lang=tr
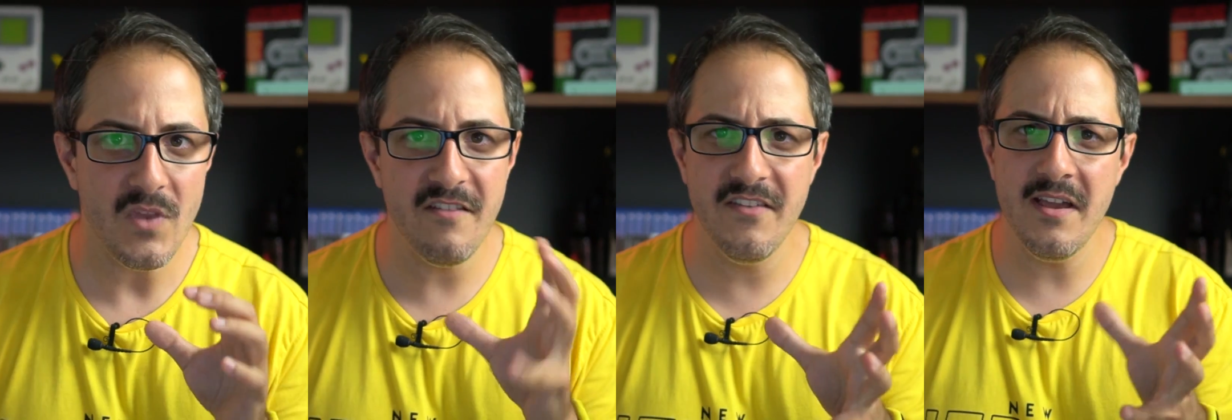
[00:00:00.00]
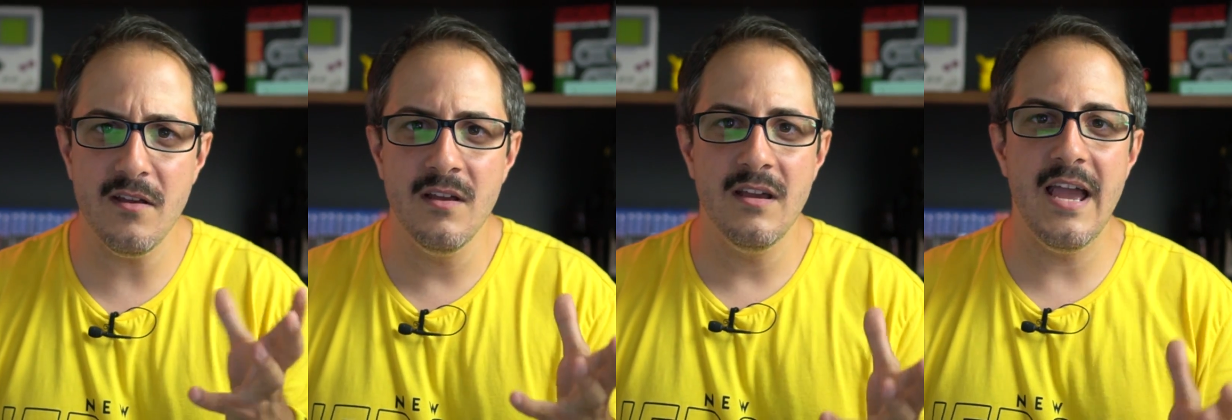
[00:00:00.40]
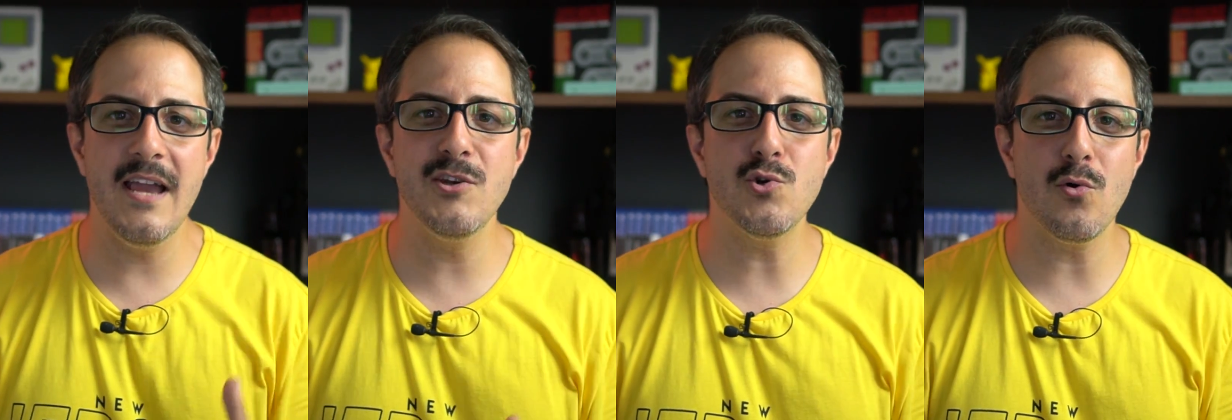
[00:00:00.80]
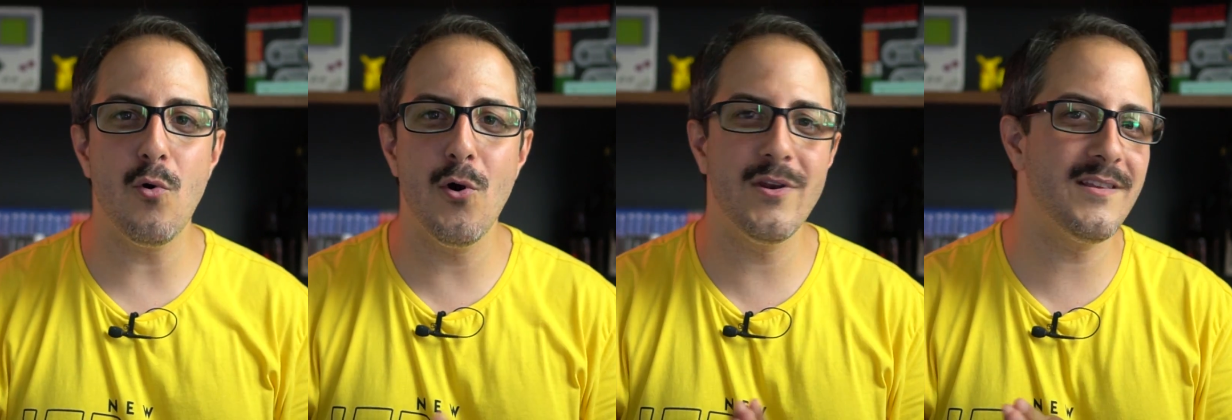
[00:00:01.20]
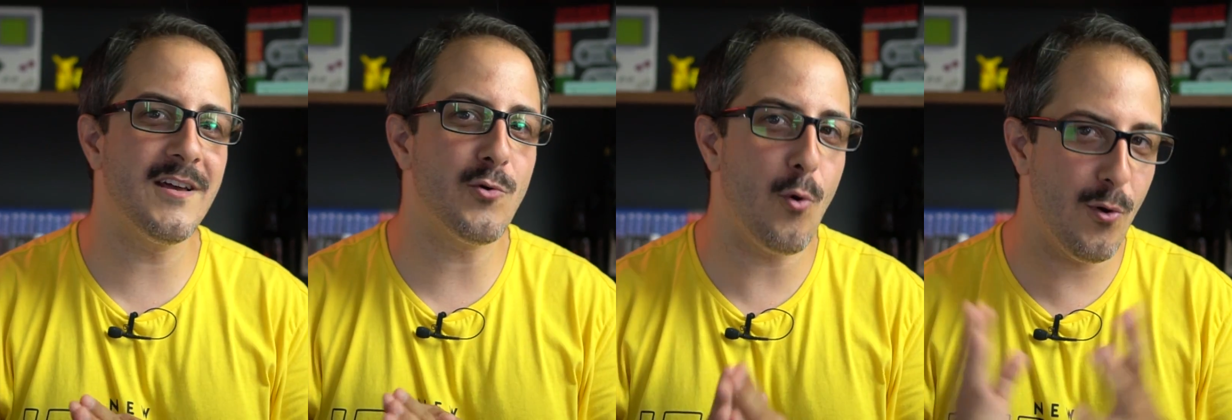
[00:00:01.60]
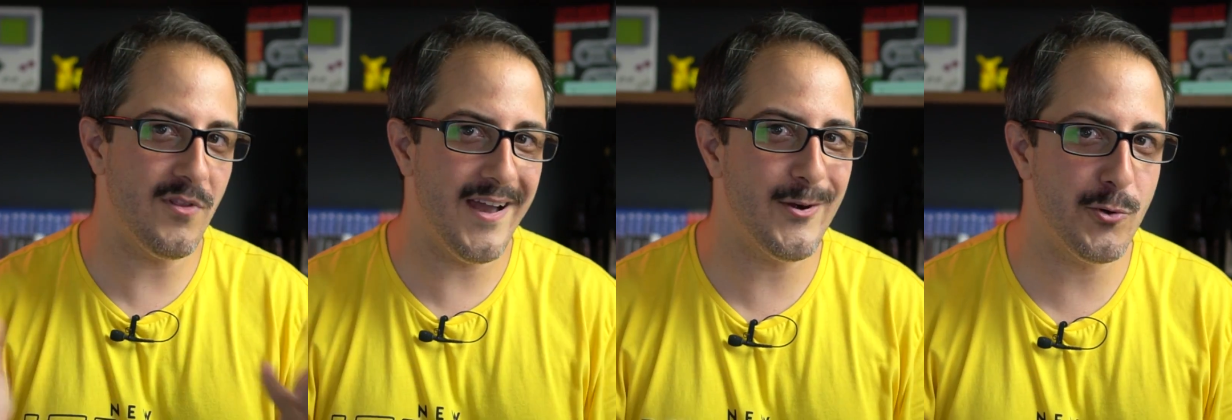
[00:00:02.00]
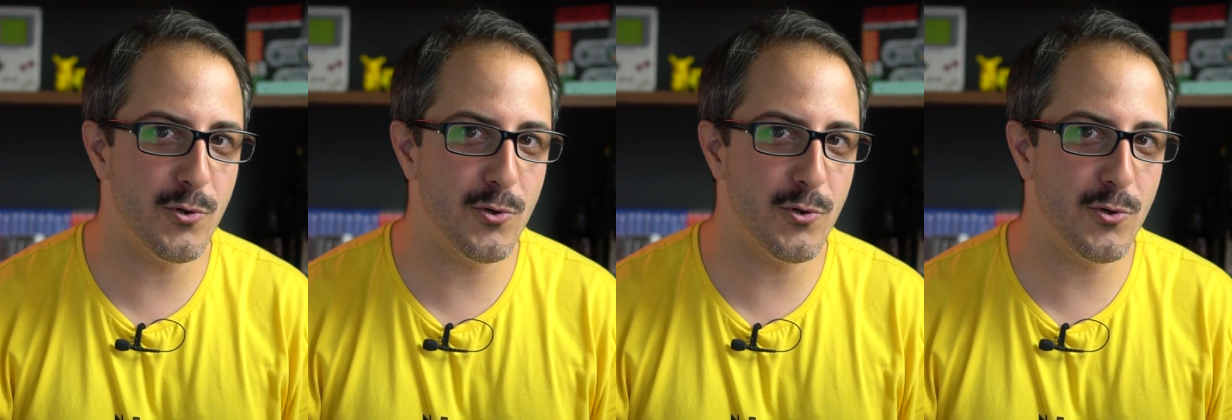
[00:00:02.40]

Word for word: Ve en çok oynanan online